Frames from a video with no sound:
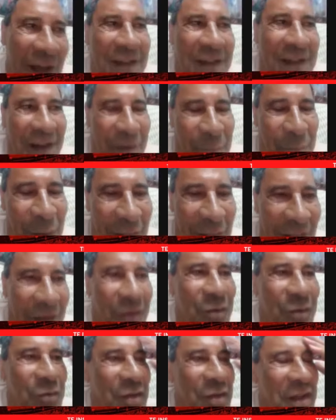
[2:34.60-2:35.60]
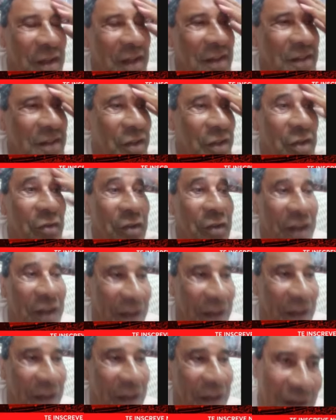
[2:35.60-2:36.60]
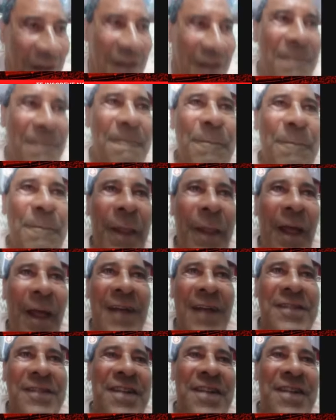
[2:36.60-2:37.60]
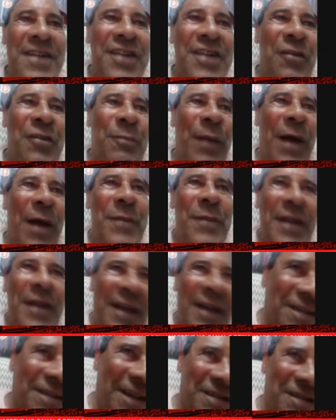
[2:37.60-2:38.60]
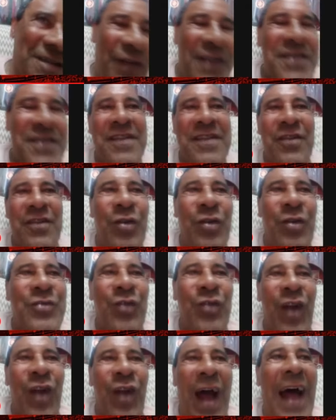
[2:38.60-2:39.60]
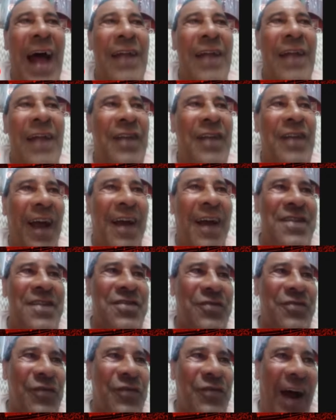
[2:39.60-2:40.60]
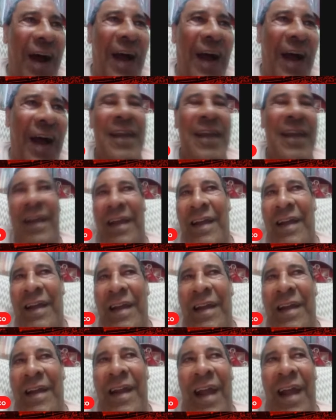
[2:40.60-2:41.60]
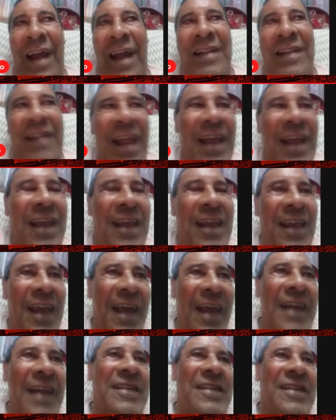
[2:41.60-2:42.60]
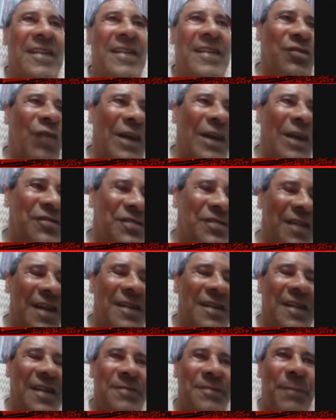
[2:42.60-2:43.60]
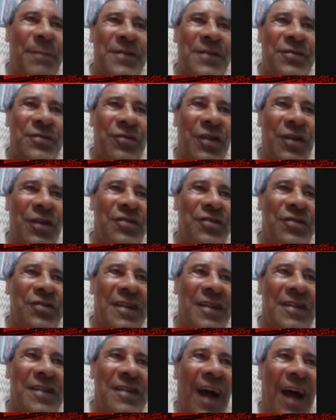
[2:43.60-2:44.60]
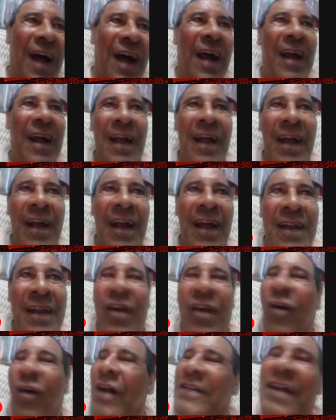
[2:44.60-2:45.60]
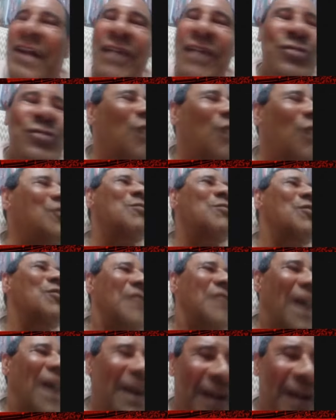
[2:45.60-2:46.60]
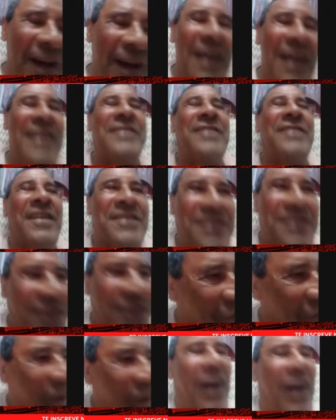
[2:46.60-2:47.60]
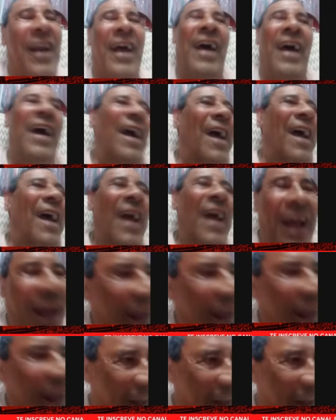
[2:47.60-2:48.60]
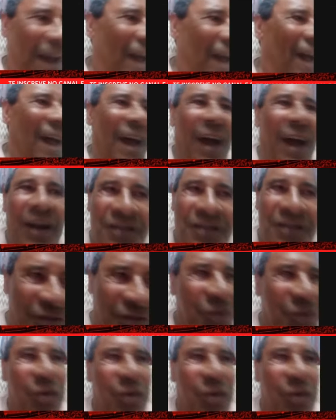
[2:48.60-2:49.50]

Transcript: Pinga, que trabalha aí no Inter e o Irã, às vezes chego para mim nessas festas de consulado, né, que a gente vai, né, que tem 500, 400 pessoas no jantar, e eu atendo todo mundo, é criança, senhora, é, Deus, é, é,